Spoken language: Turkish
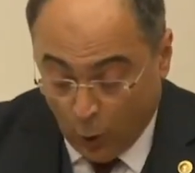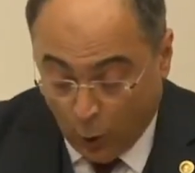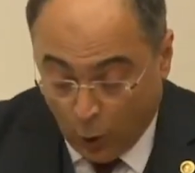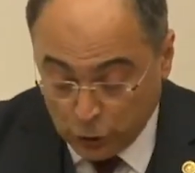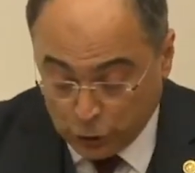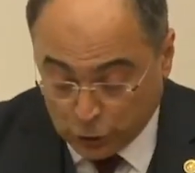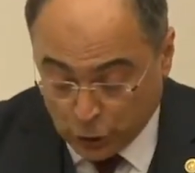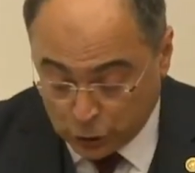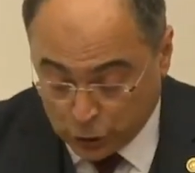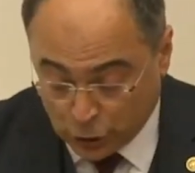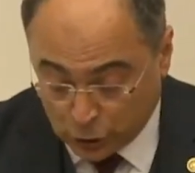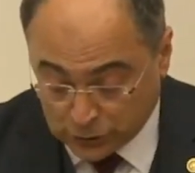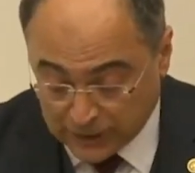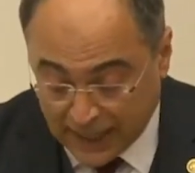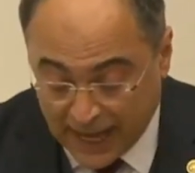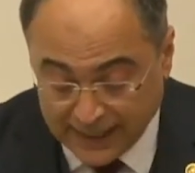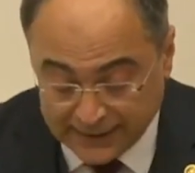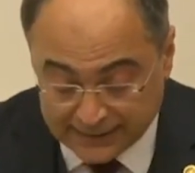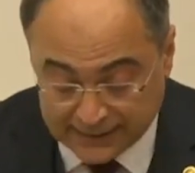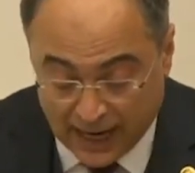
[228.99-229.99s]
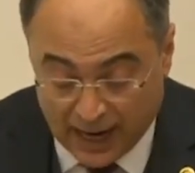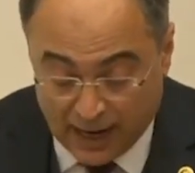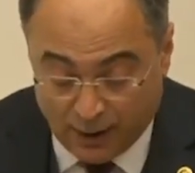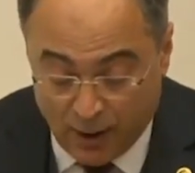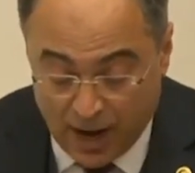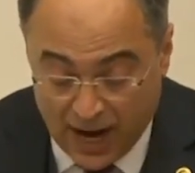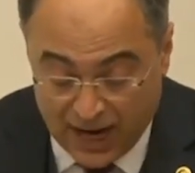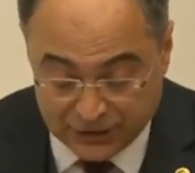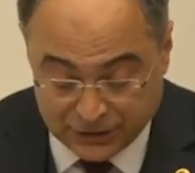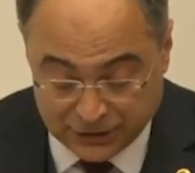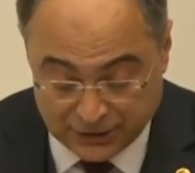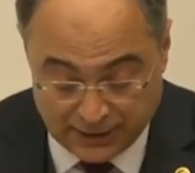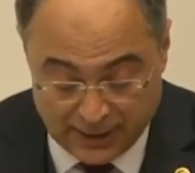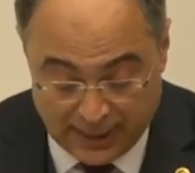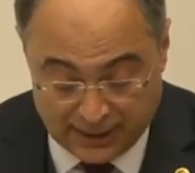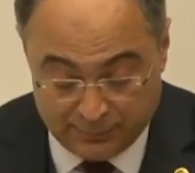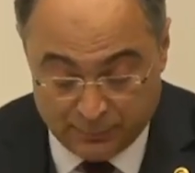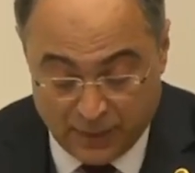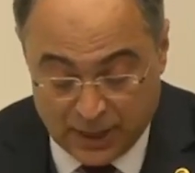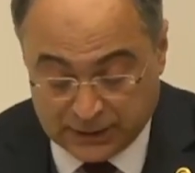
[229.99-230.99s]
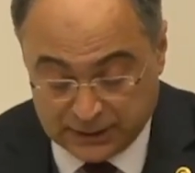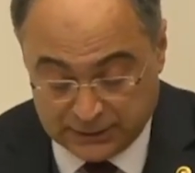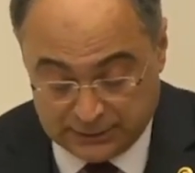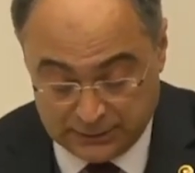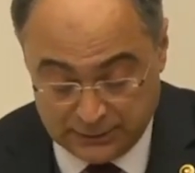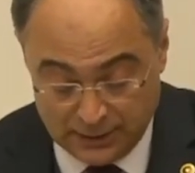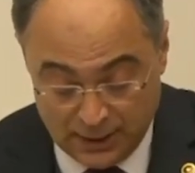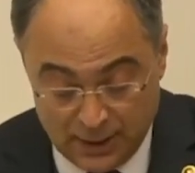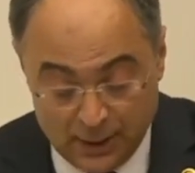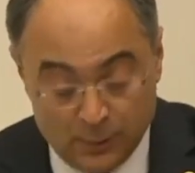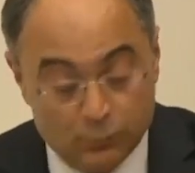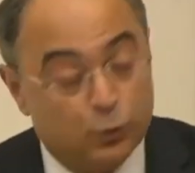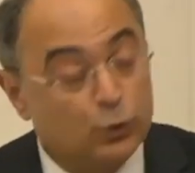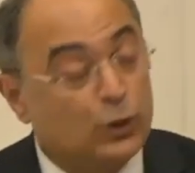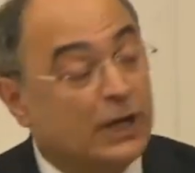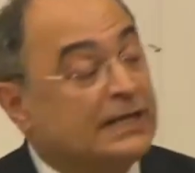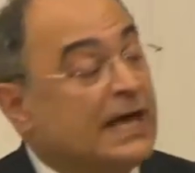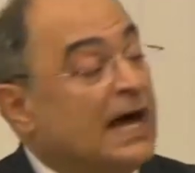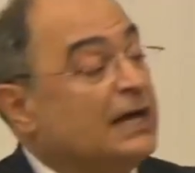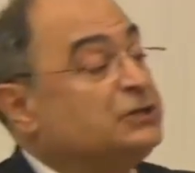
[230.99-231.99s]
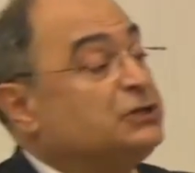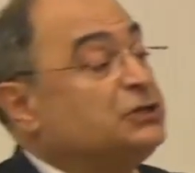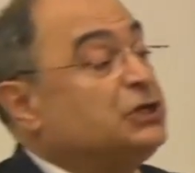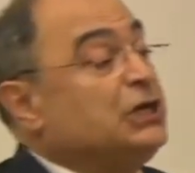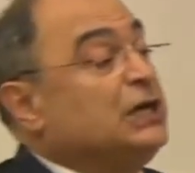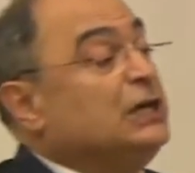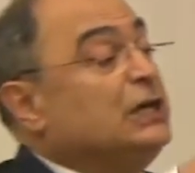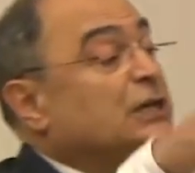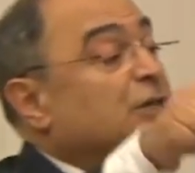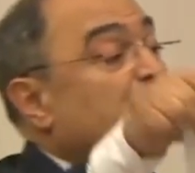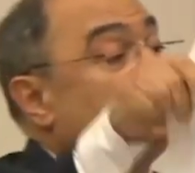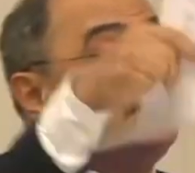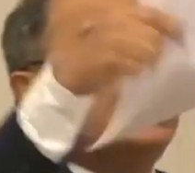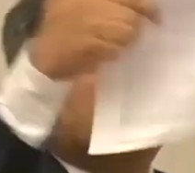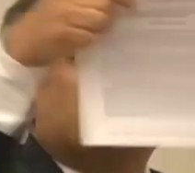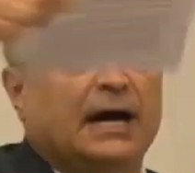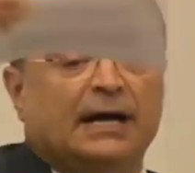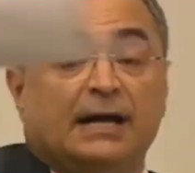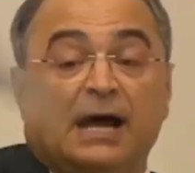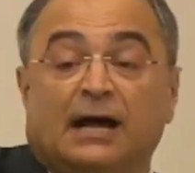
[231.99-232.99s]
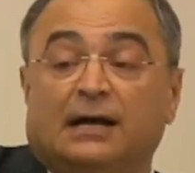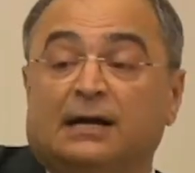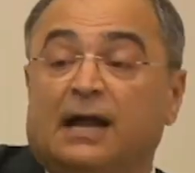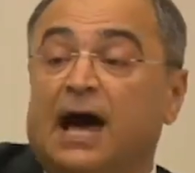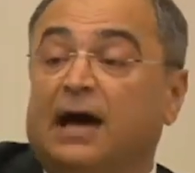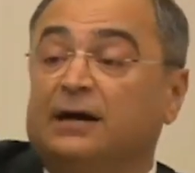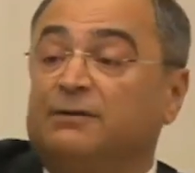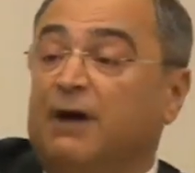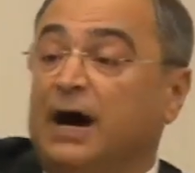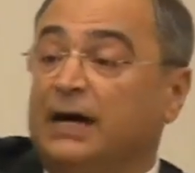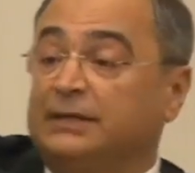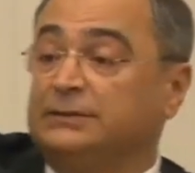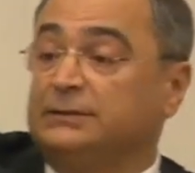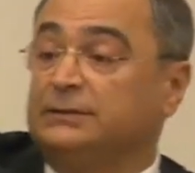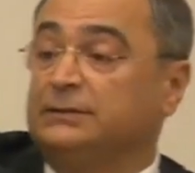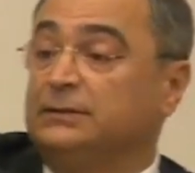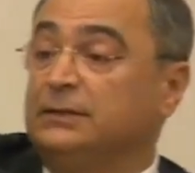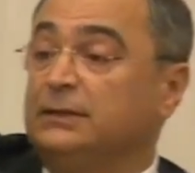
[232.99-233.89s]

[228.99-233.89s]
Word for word: O çocuklar dava açtılar. Bakın burada çil çil kararlar var.